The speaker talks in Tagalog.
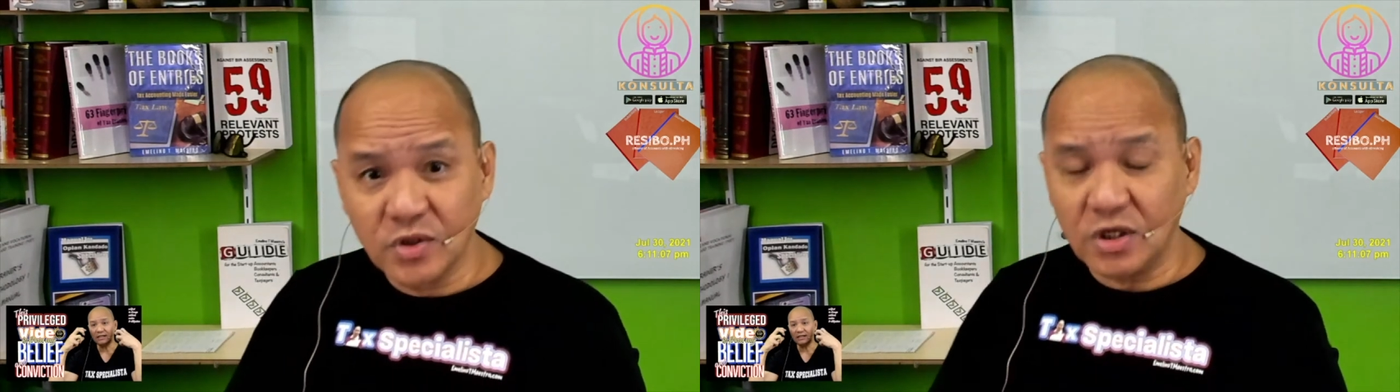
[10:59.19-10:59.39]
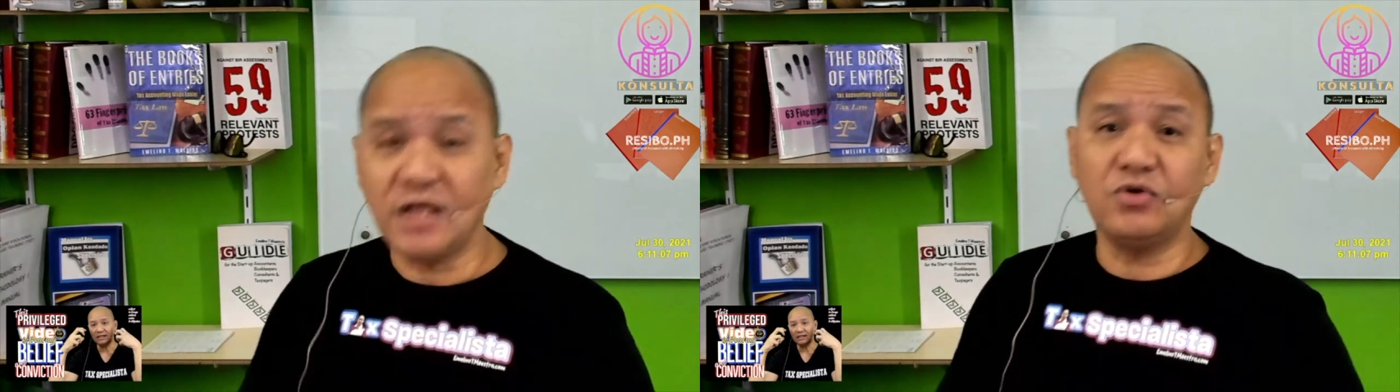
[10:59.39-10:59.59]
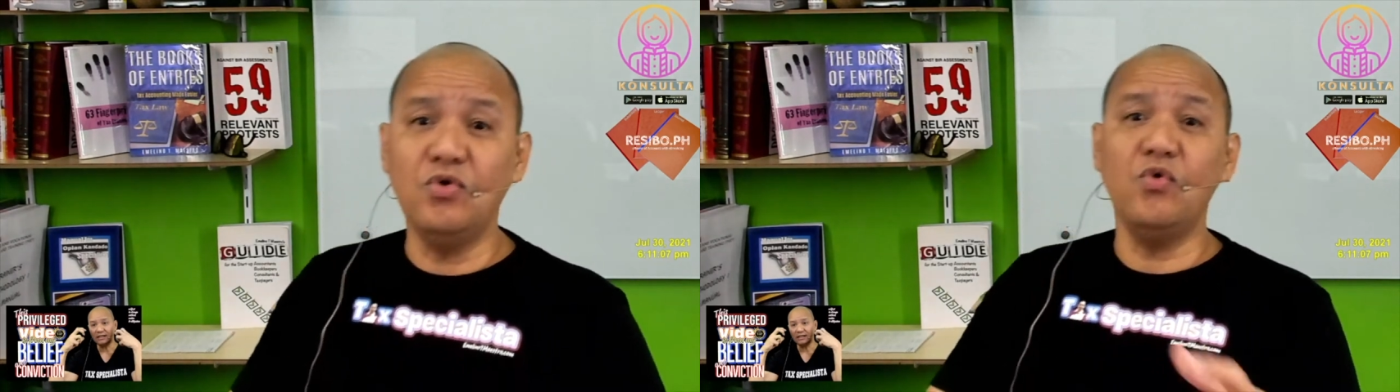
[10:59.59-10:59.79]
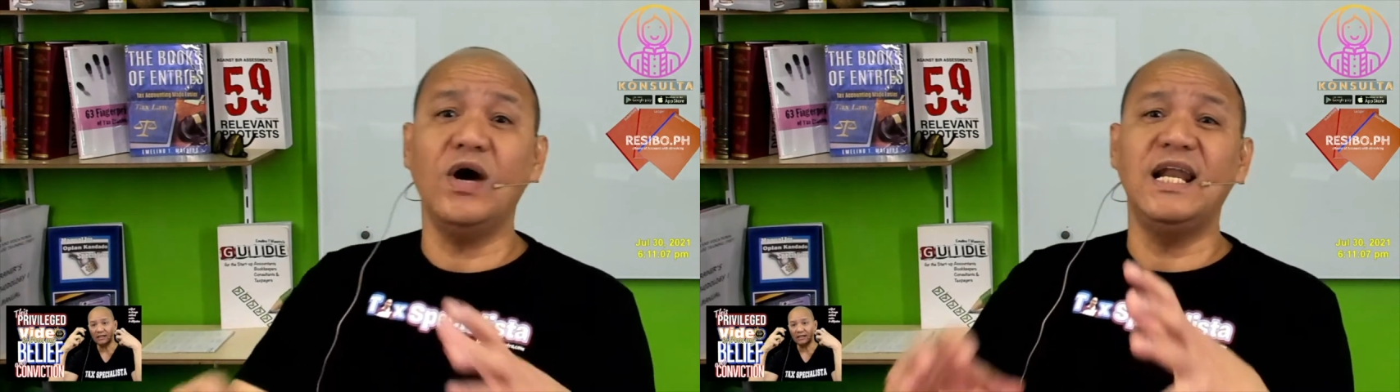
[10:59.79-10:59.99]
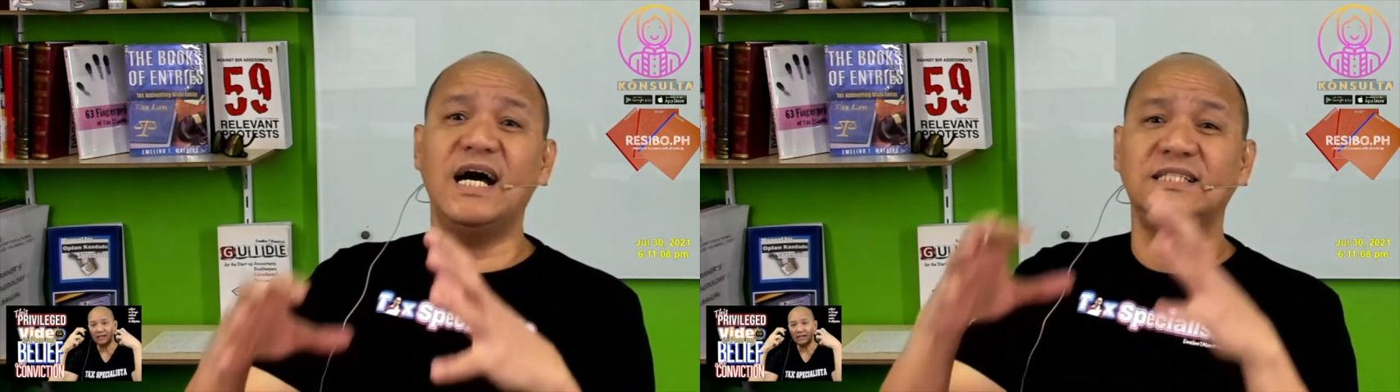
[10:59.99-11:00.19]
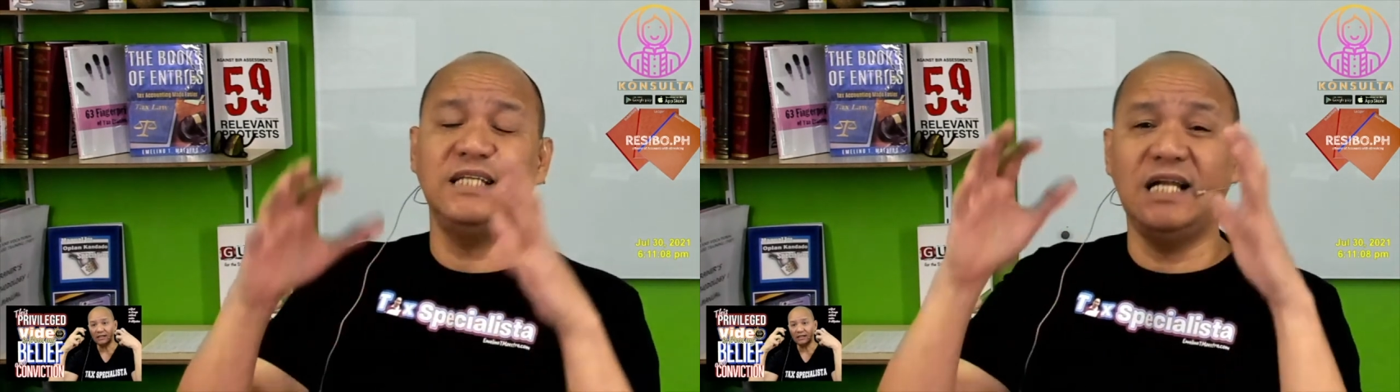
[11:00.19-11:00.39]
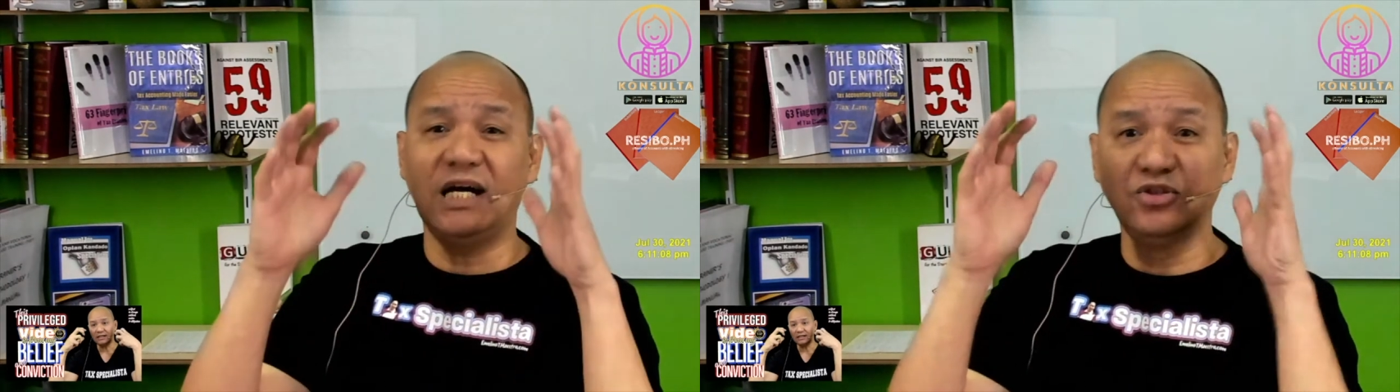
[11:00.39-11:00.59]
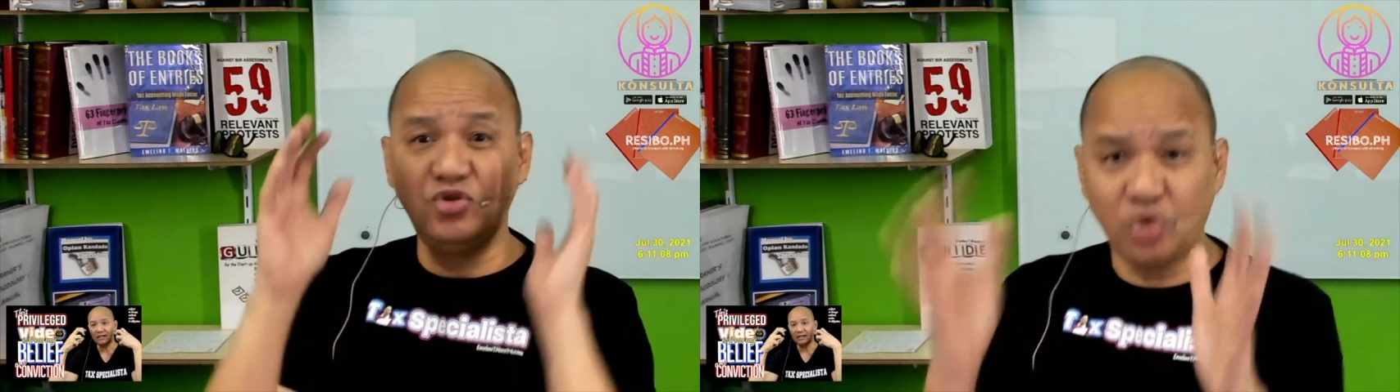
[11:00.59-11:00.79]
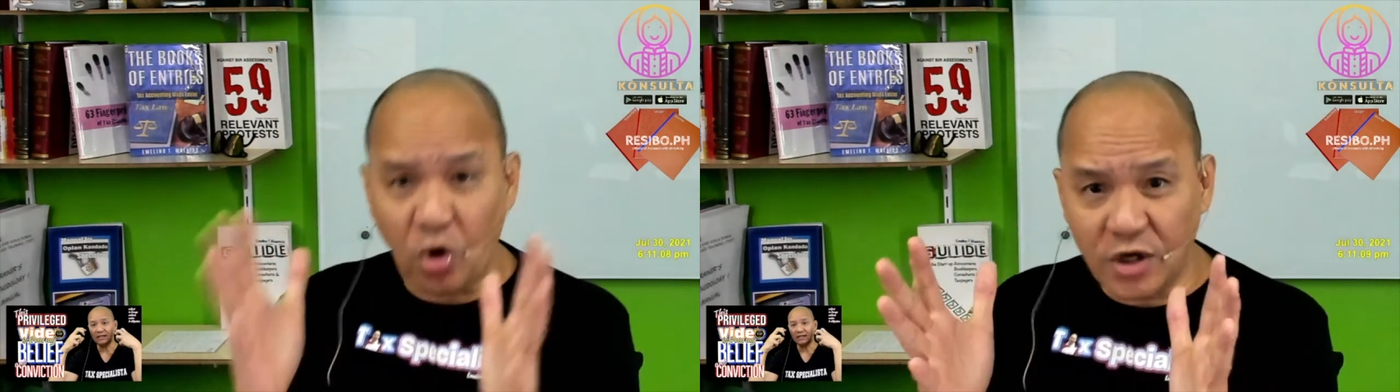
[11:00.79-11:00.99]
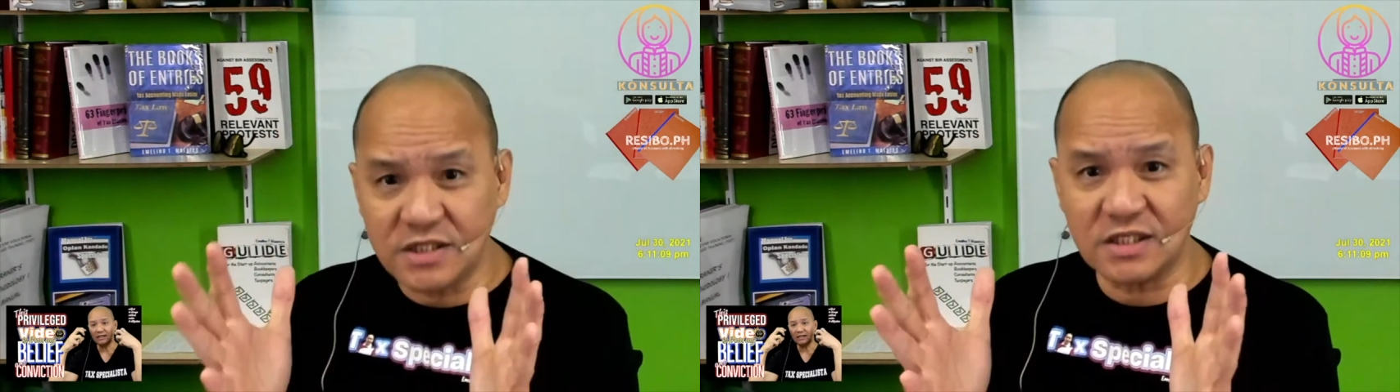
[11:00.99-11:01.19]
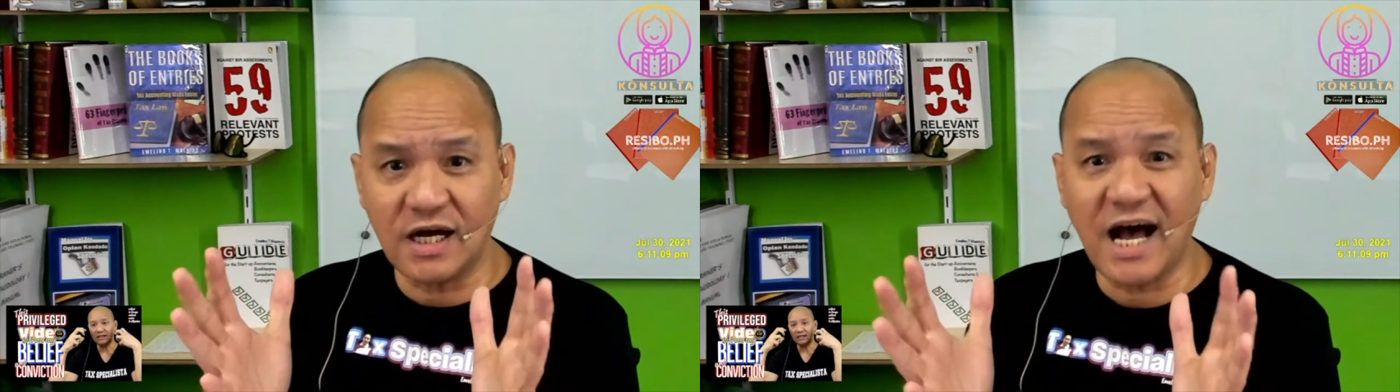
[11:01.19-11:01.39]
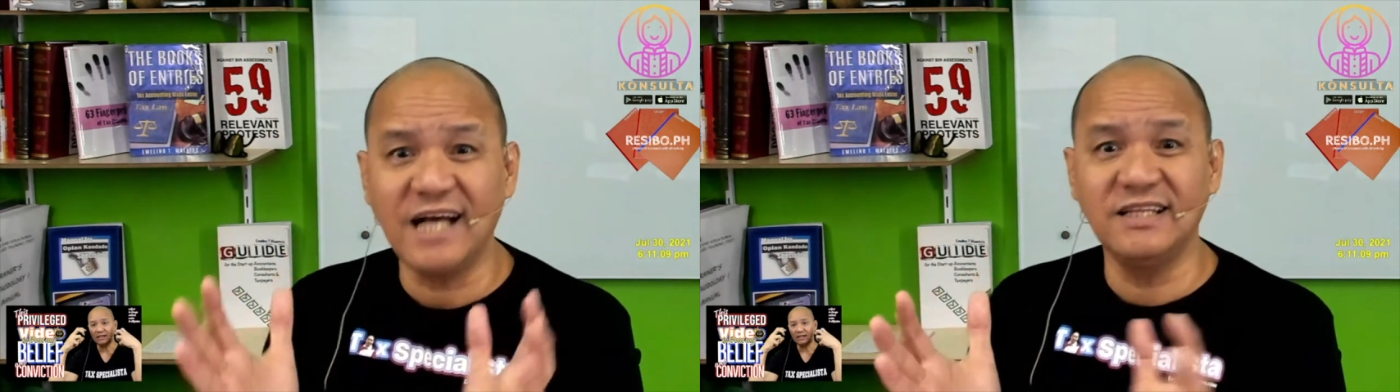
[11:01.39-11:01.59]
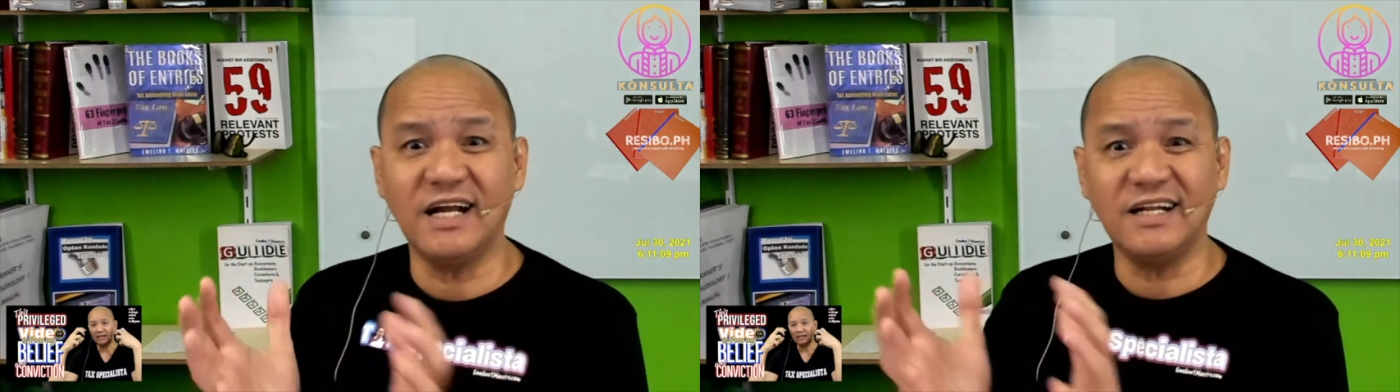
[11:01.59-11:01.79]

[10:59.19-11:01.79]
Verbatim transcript: Eh kung wala silang choice other